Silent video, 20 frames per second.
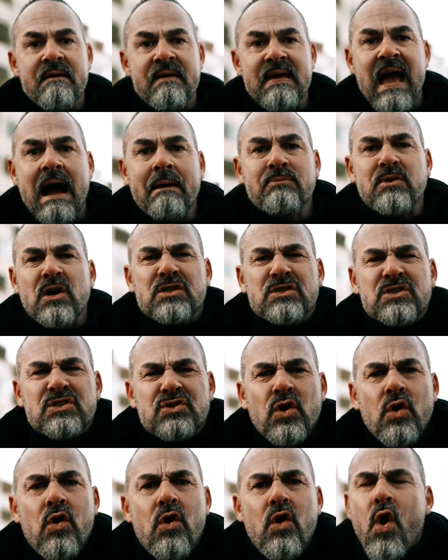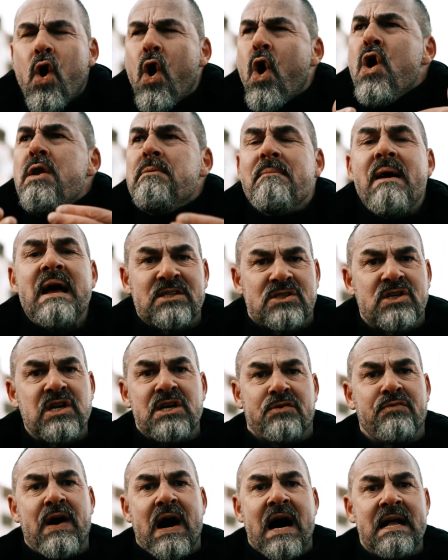Ihr habt euch so
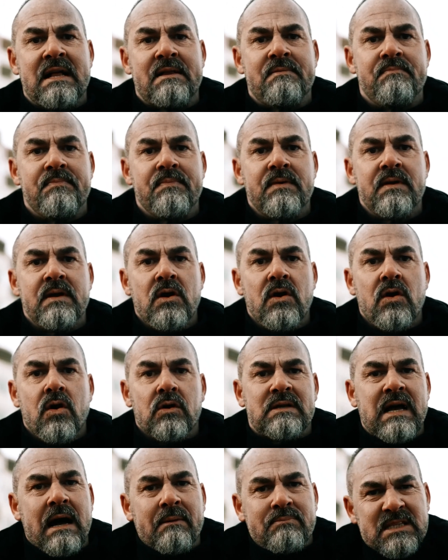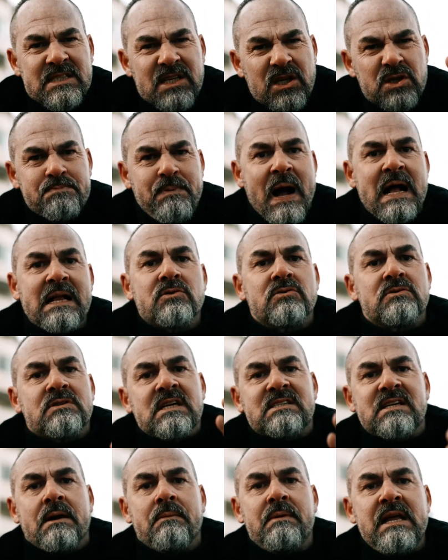unmenschlich verhalten und habt diese Spaltung,
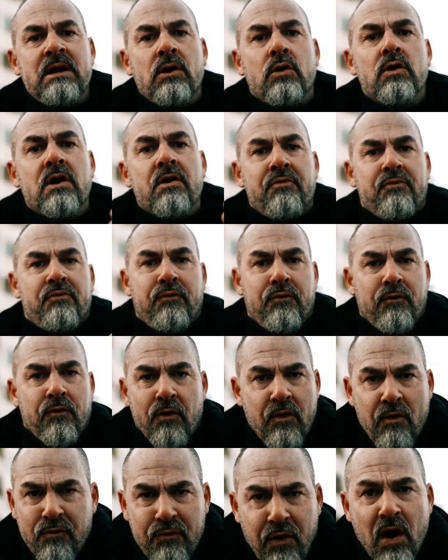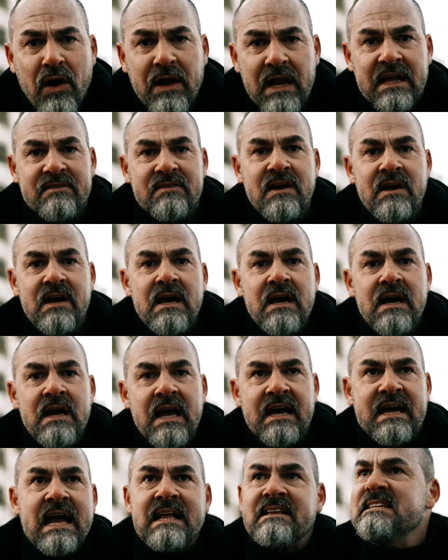Diskriminierung gefördert.
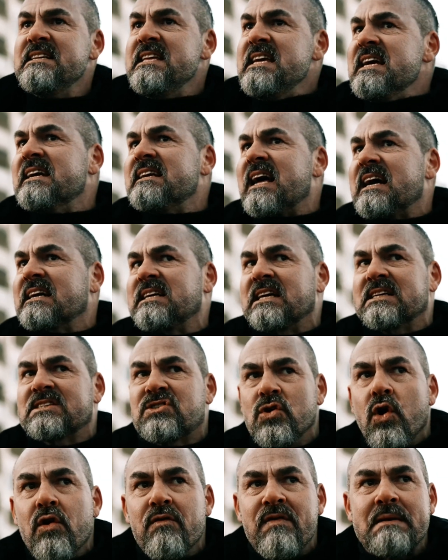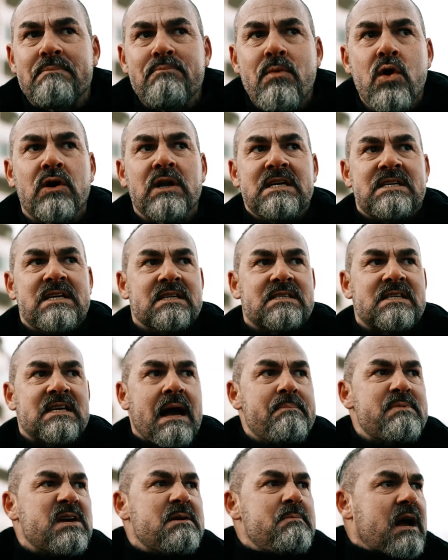Ich hätte nie gedacht, dass so was möglich ist.
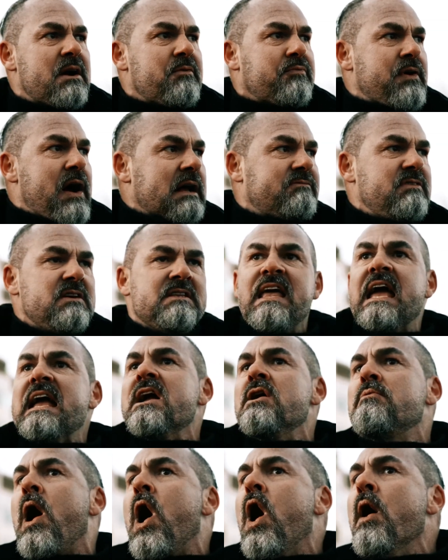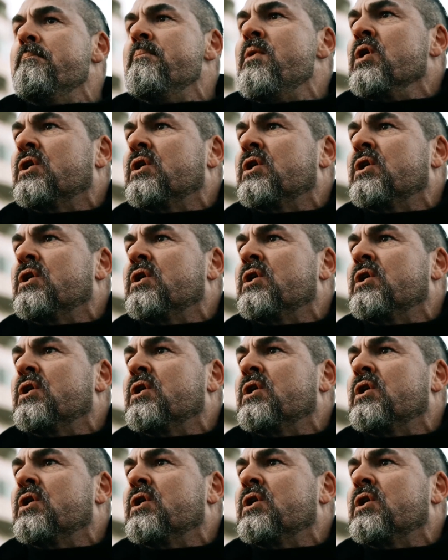Ich habe mich immer gefragt, wie Dinge überhaupt